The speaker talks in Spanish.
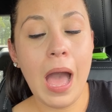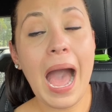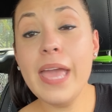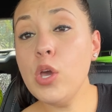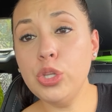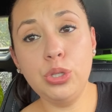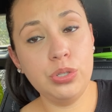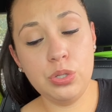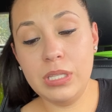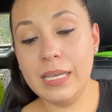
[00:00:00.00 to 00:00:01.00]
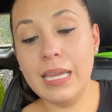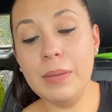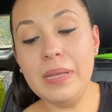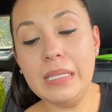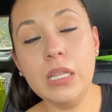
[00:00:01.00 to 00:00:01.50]
Hay otros, si usted quiere
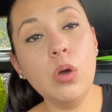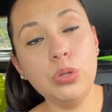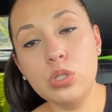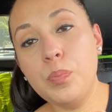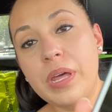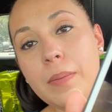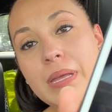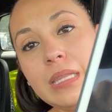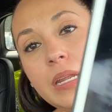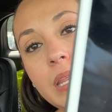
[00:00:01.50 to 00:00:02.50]
meter de otros, puede meter